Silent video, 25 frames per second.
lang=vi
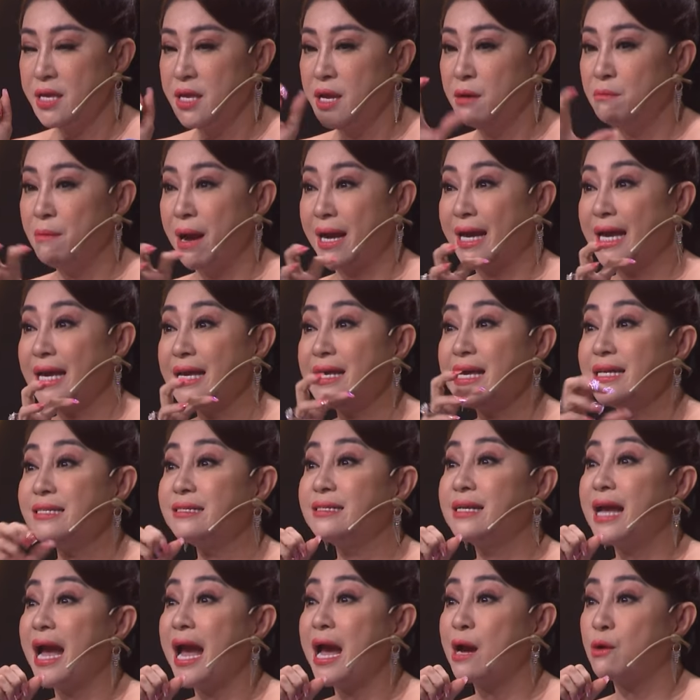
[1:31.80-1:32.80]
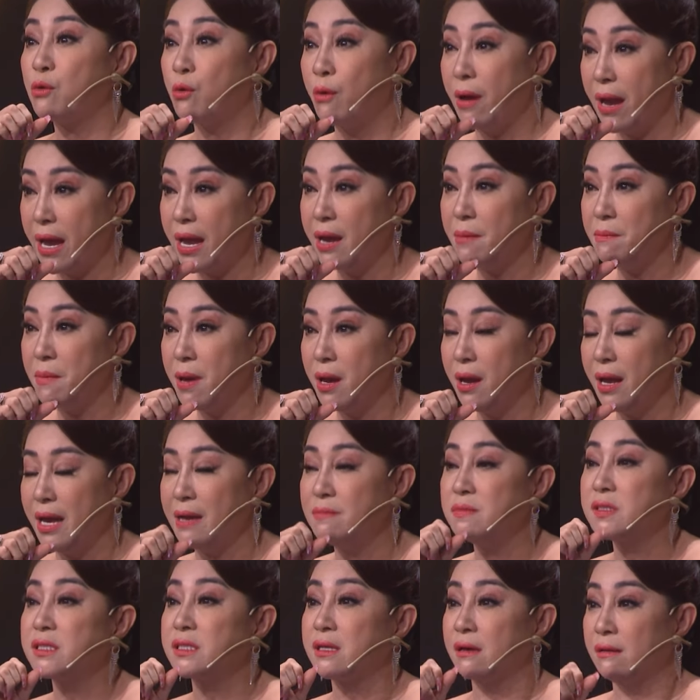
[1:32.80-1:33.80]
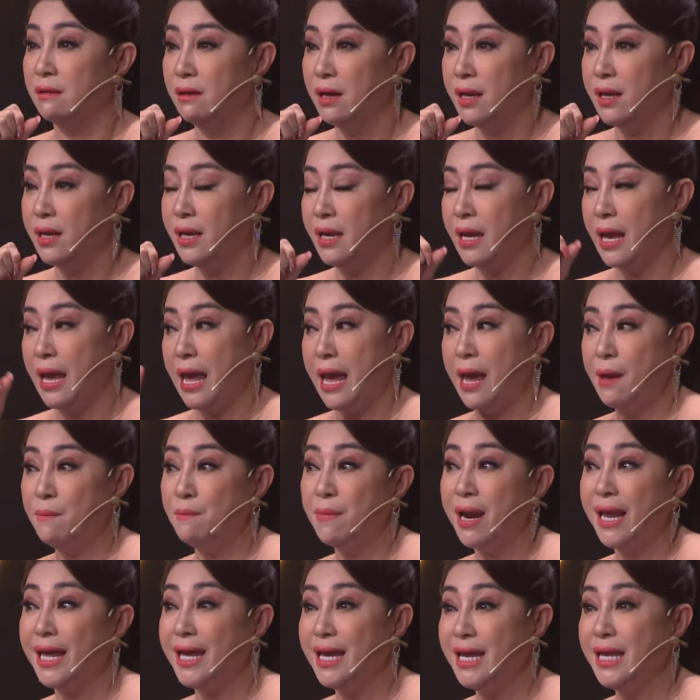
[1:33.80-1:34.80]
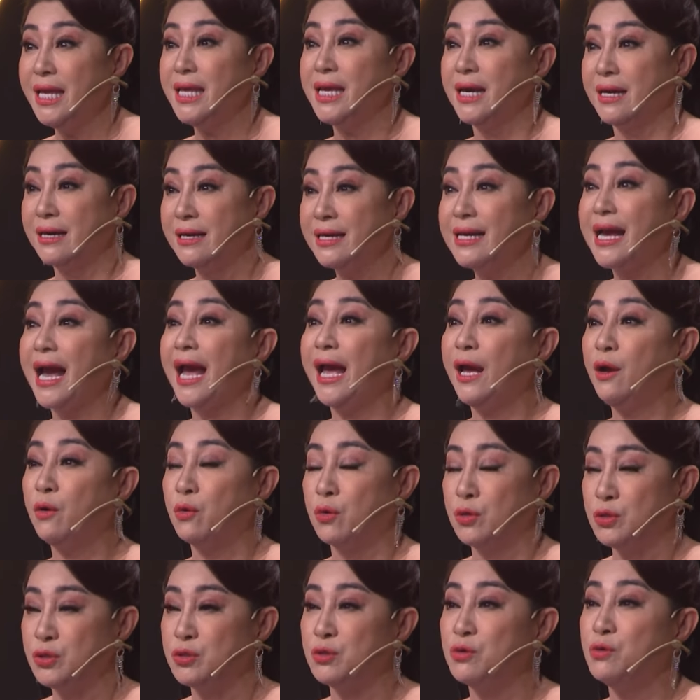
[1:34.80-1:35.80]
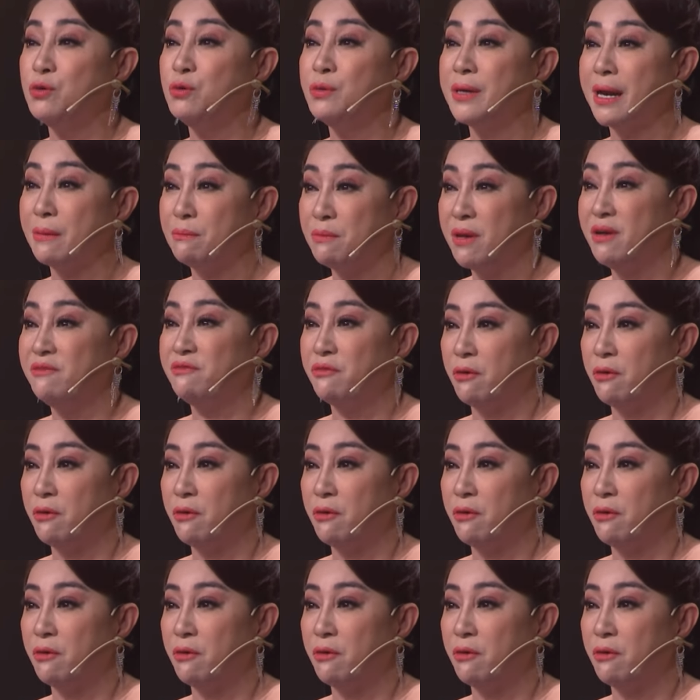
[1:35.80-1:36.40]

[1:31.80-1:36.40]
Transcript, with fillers: nhưng mà cái cách ca của em á, em xử lý, em lấy những cái của chú Năm Minh